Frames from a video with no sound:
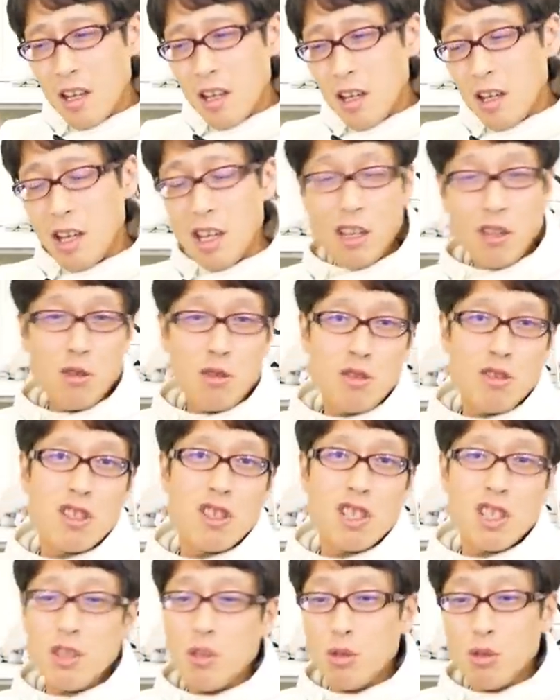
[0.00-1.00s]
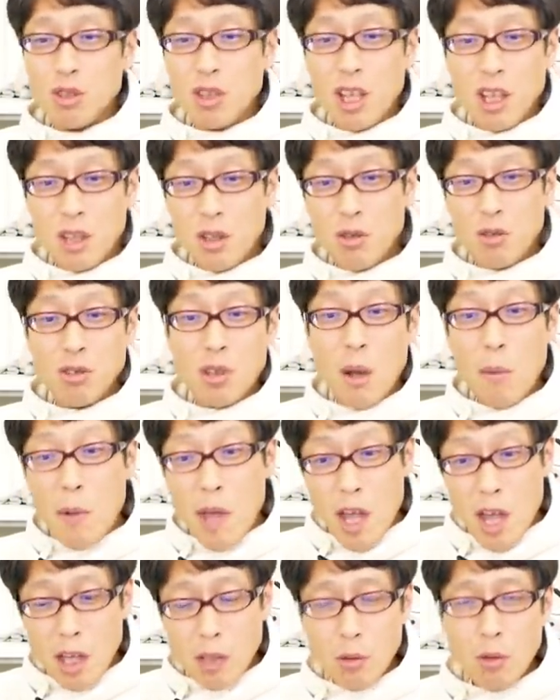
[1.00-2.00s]
えー、軍事技術研究
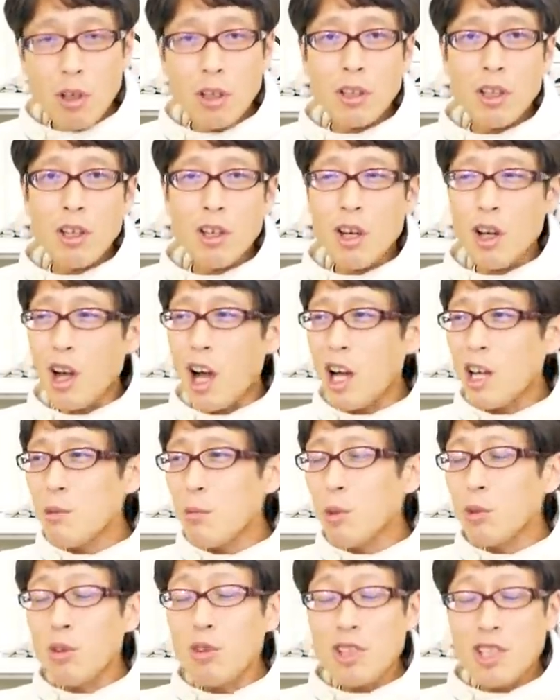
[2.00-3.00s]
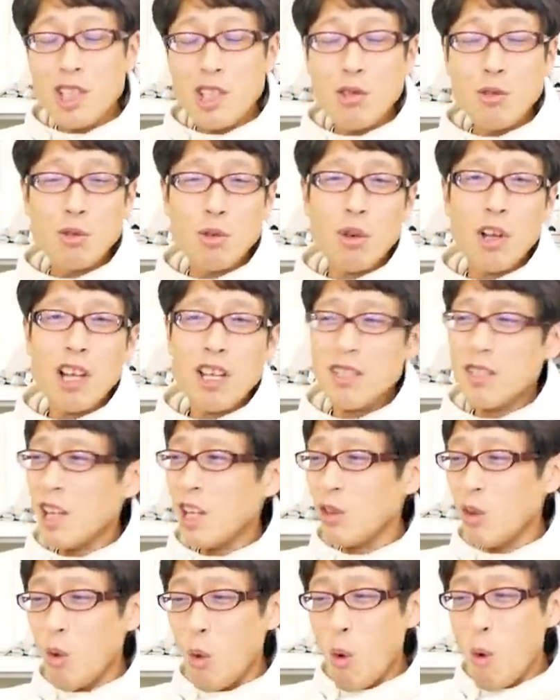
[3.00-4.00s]
ダメとかね、いや学問の自由阻害し
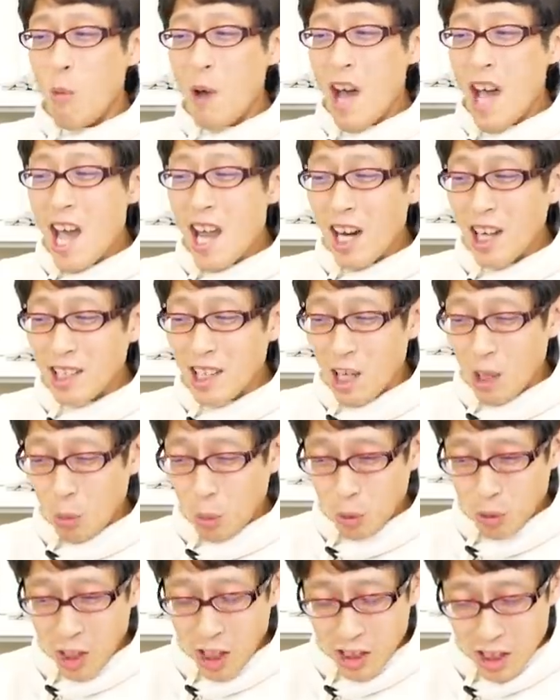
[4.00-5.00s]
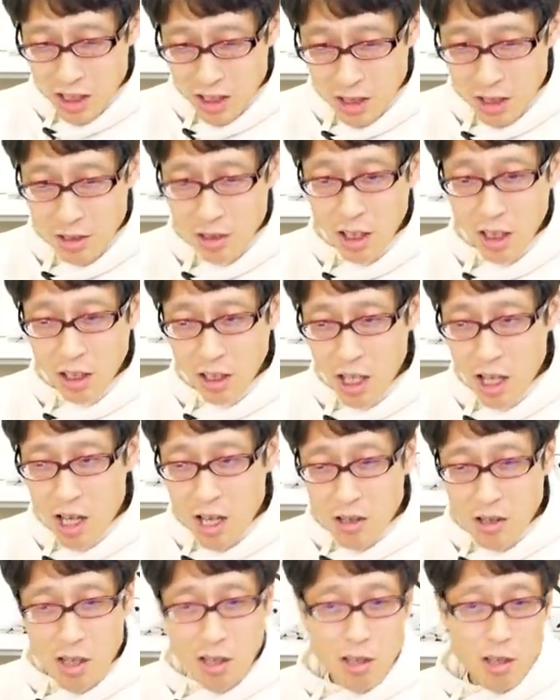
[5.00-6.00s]
てんのお前らだろうって話ですからね。
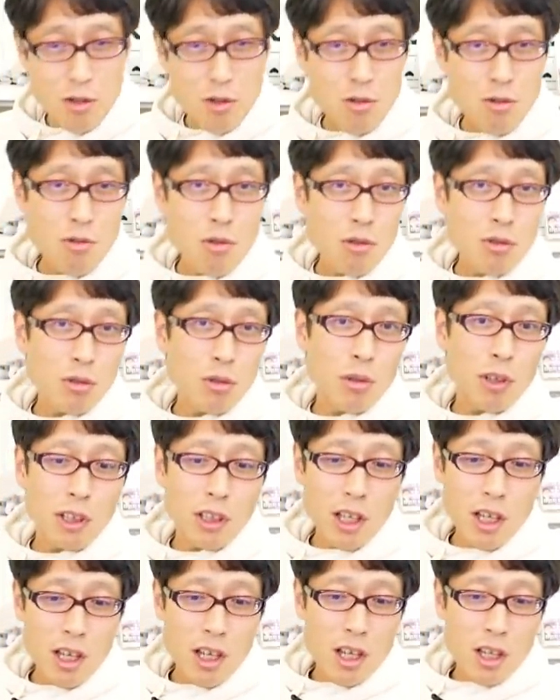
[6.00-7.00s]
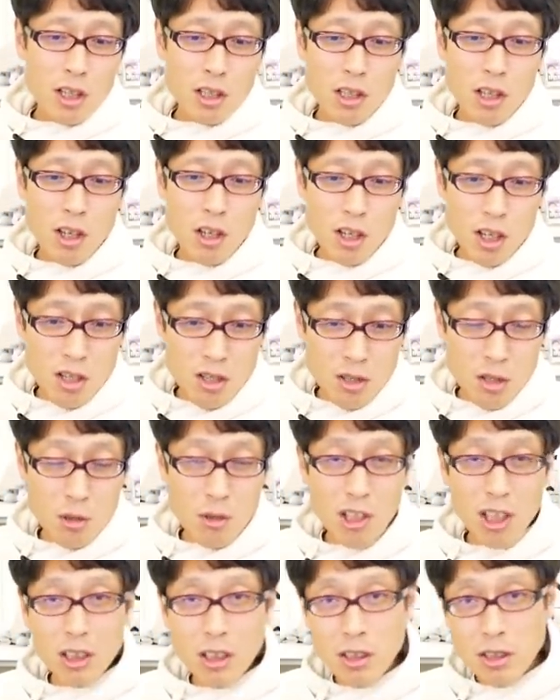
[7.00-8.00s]
でいて中国とはね提携して
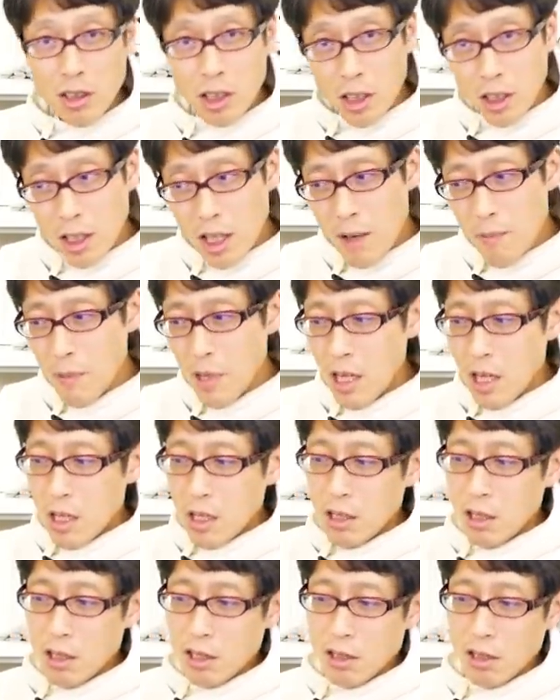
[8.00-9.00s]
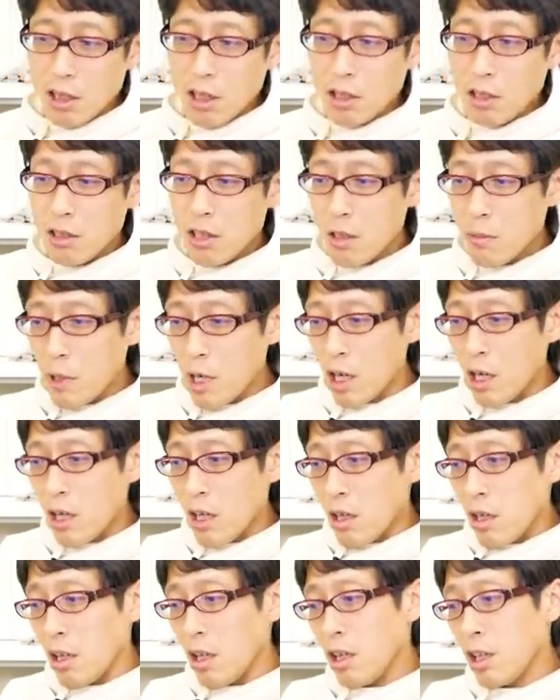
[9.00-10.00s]
るわけですからね、えー、さらに言えば、
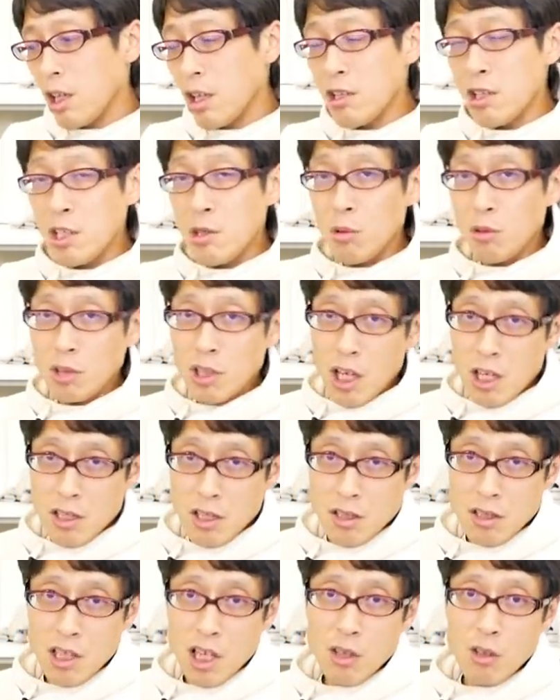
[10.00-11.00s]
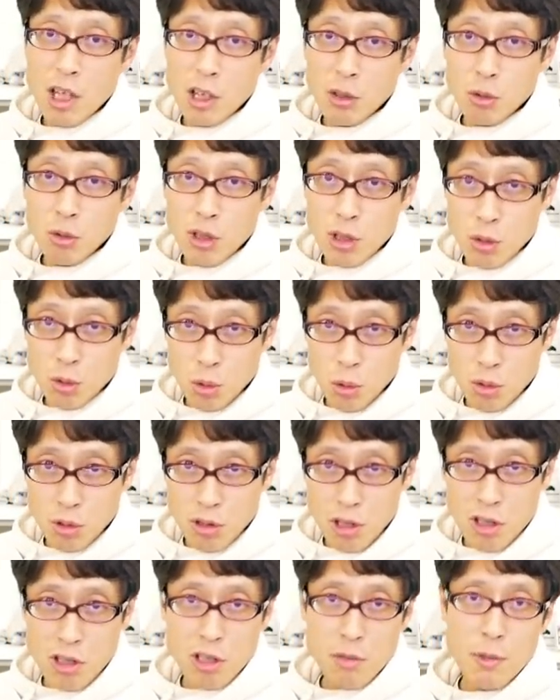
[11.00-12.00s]
えー、東日本大震災の後に増
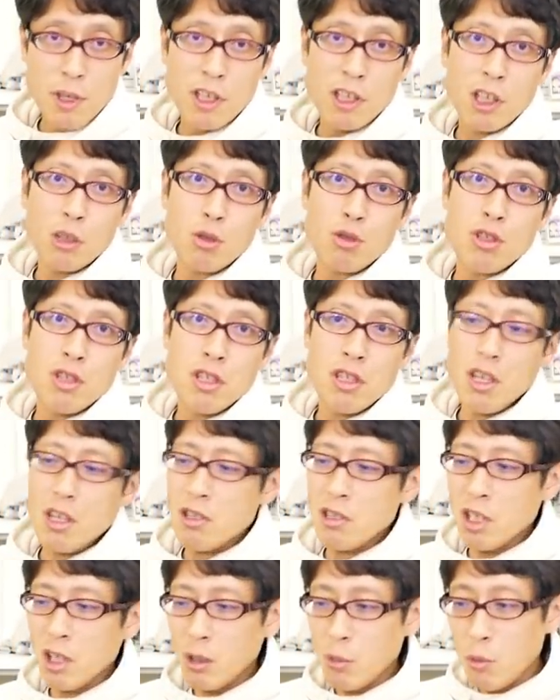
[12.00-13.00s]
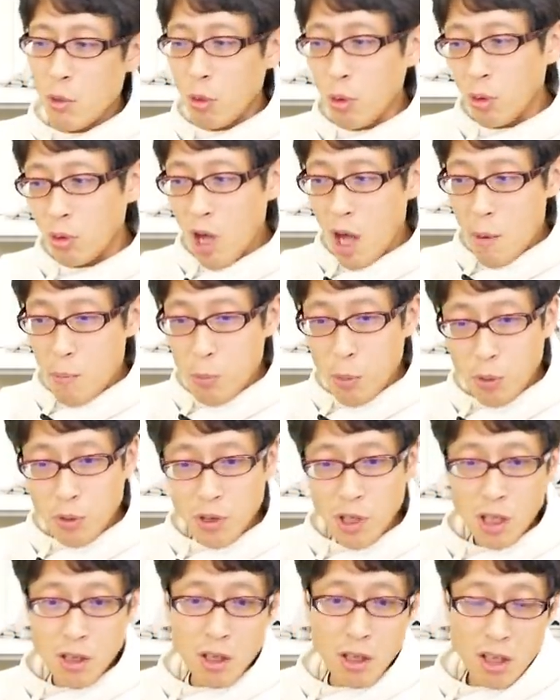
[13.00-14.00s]
税すべきだと進言したのもこの
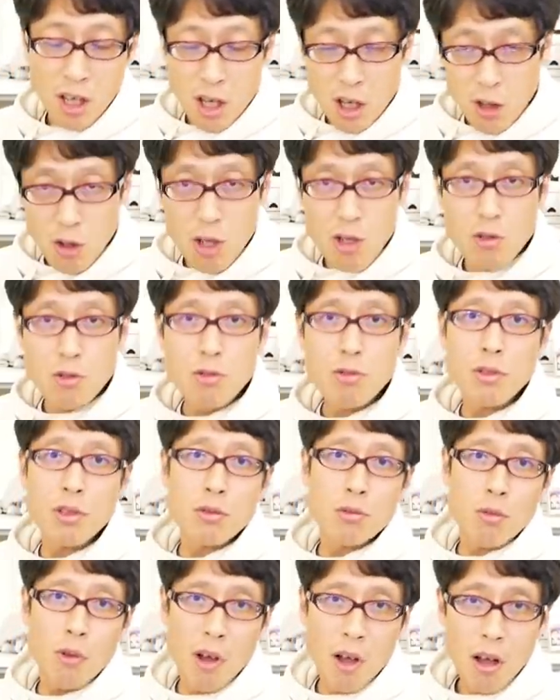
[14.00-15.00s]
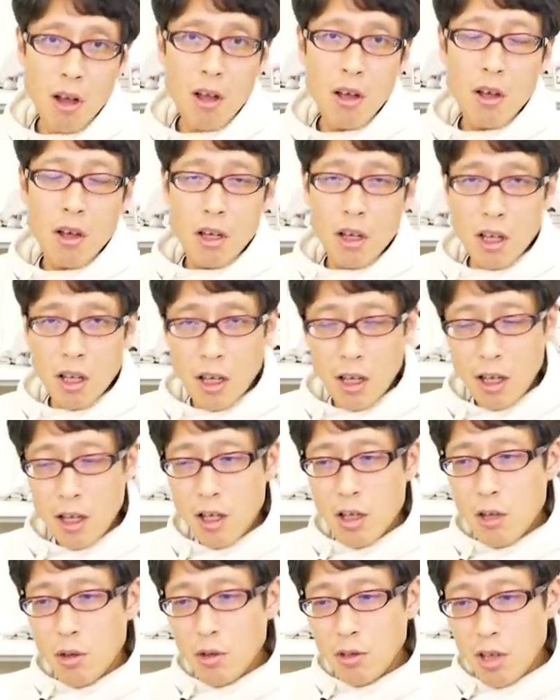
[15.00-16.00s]
アンポンタンな連中ですわ。
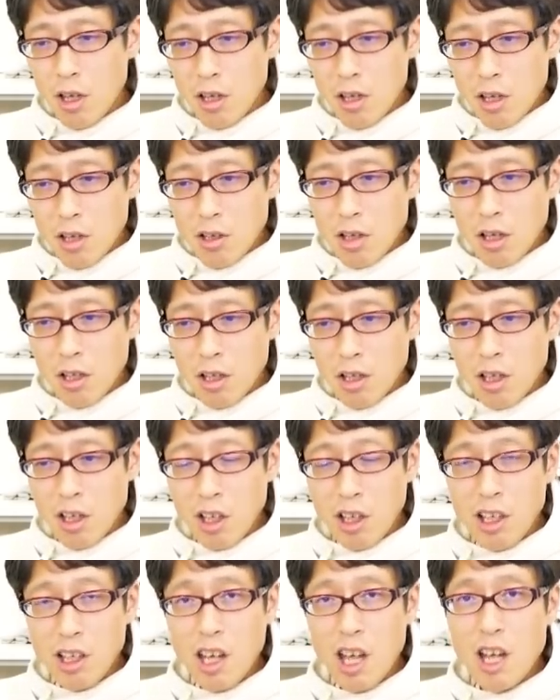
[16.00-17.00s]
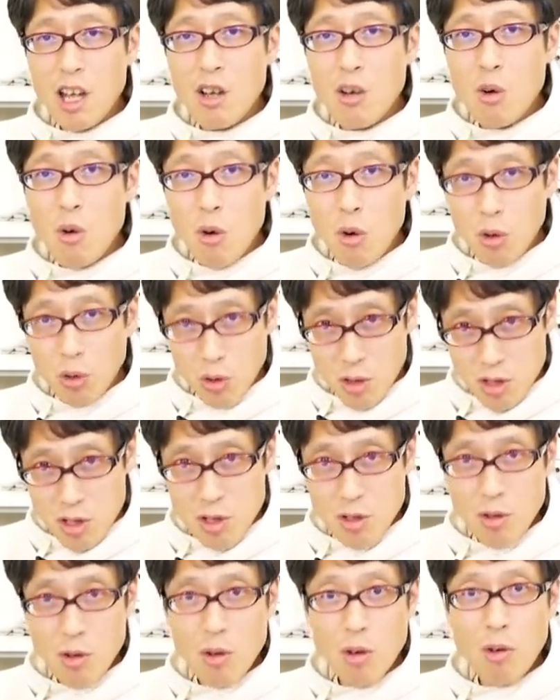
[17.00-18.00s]
えー、で何元号の
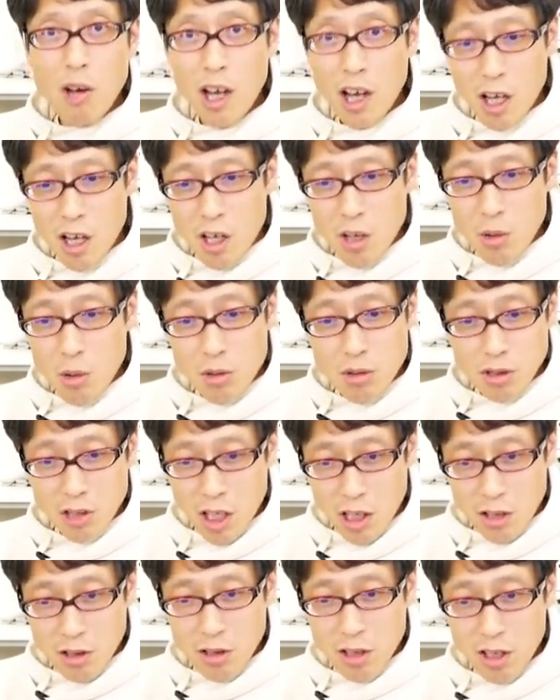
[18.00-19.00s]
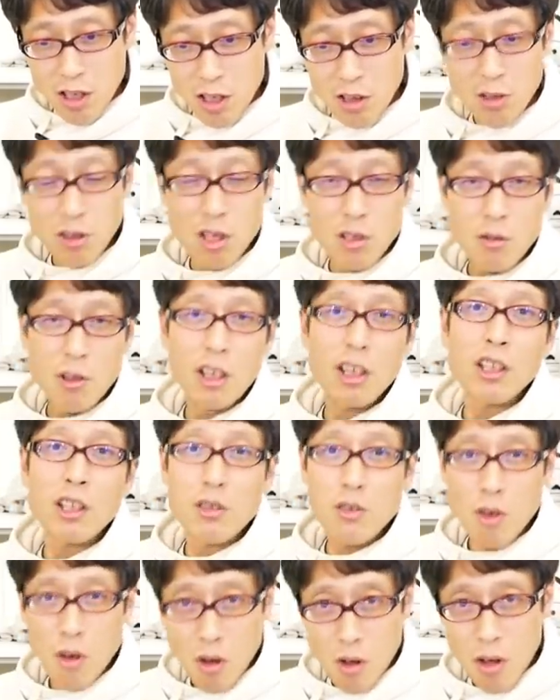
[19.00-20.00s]
使用は良くないって言ってるわけ
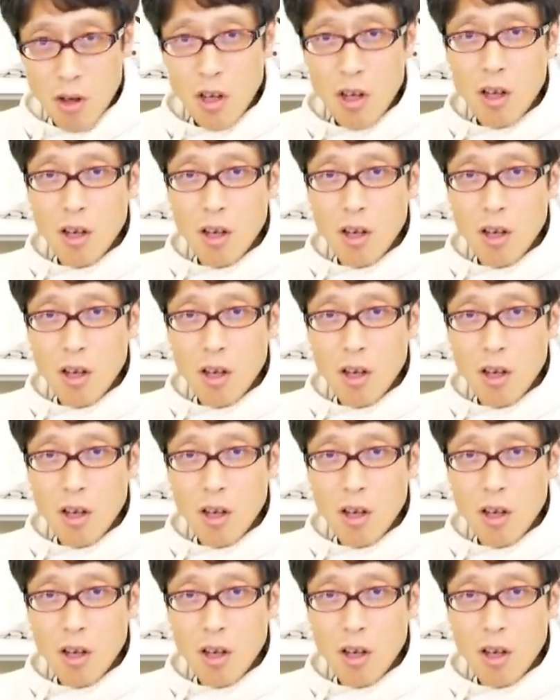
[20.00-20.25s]
でしょ。